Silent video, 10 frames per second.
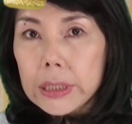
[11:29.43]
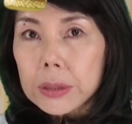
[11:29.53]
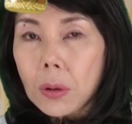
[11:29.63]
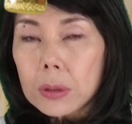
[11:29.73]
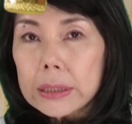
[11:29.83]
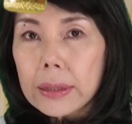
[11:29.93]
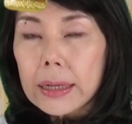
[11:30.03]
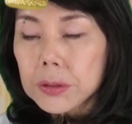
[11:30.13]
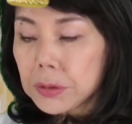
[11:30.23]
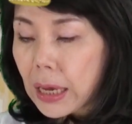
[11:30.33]
新国に
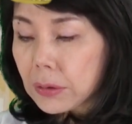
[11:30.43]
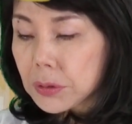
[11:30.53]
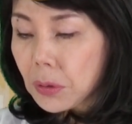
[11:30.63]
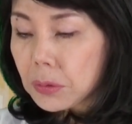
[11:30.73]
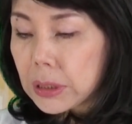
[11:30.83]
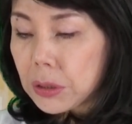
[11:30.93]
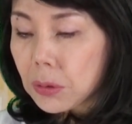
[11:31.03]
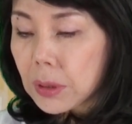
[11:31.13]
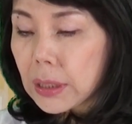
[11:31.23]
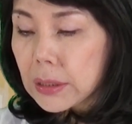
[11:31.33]
対する約束に
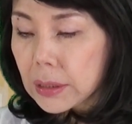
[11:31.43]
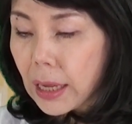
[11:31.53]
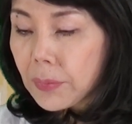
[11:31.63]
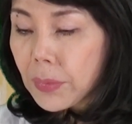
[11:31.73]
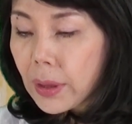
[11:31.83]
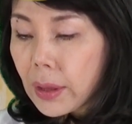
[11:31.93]
よってですね